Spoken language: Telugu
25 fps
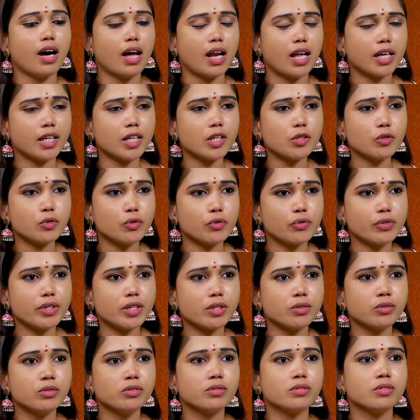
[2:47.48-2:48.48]
అలాగే
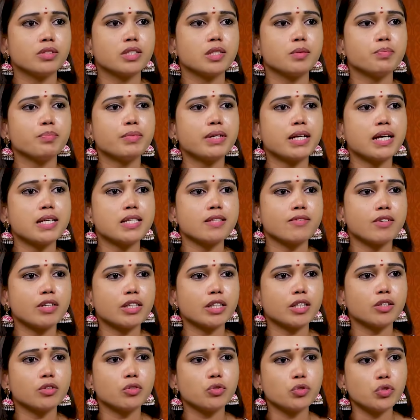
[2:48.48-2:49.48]
గురువుగారు సింహరాశి
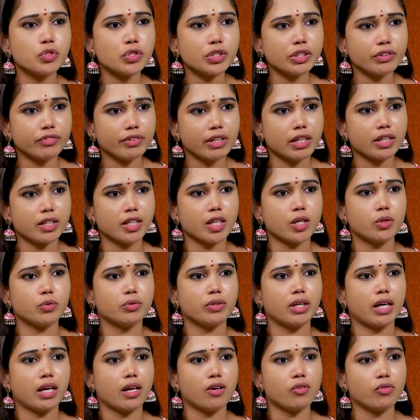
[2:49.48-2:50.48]
వారికి కుజుడి ఫలితాలు
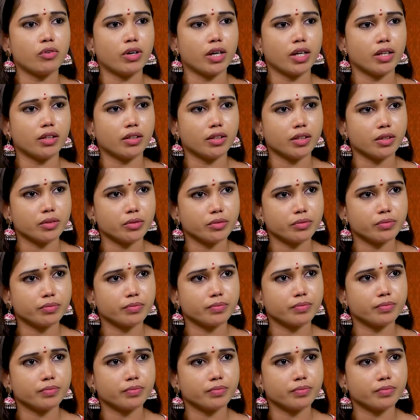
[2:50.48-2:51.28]
ఎలా ఉన్నాయంటారు